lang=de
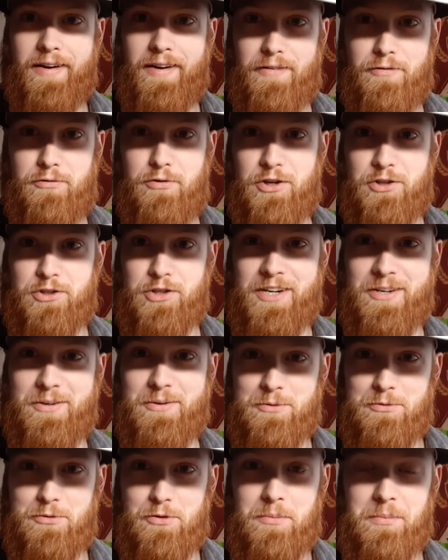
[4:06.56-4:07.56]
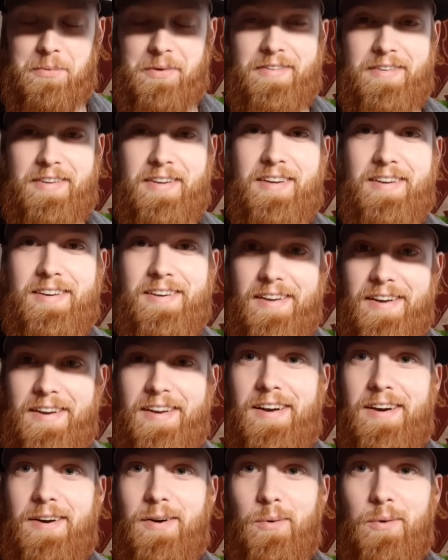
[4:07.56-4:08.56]
Verschattung vom Gesicht
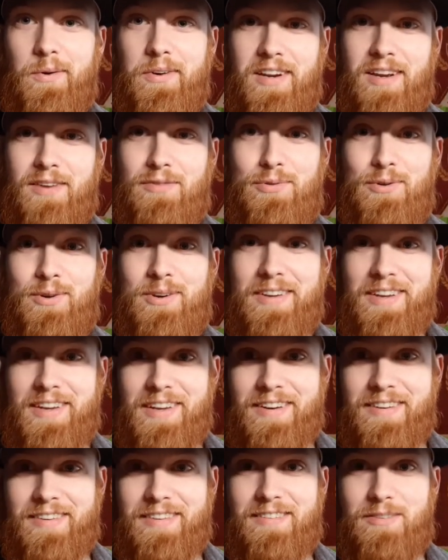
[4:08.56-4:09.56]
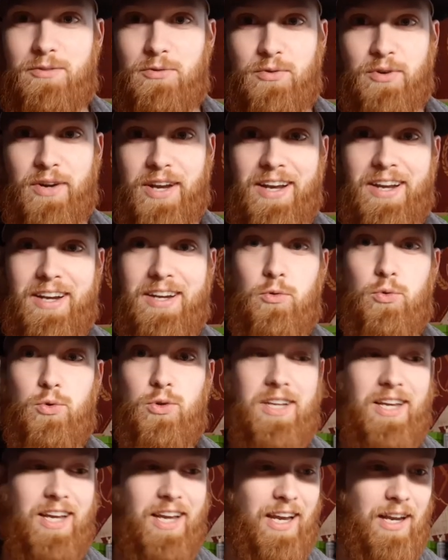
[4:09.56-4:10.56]
und erfülle jedes
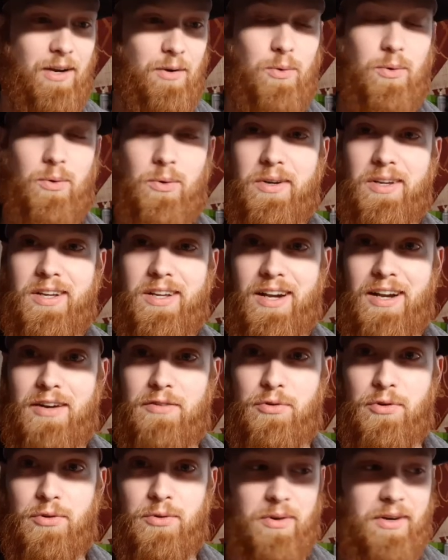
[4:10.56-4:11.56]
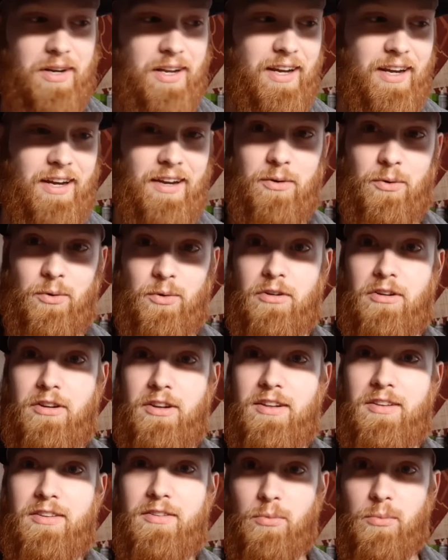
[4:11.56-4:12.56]
Duvet-Hut-Credo und jede Anforderung der Richtung
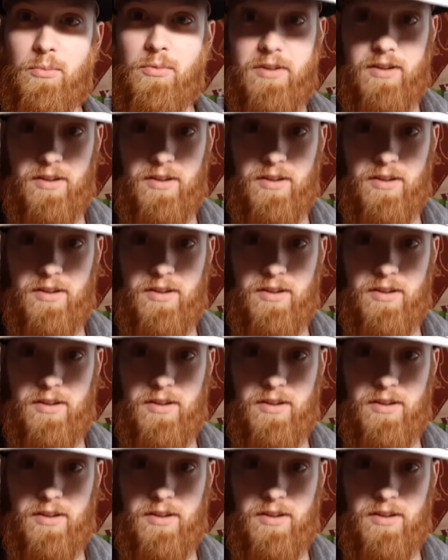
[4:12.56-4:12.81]
zum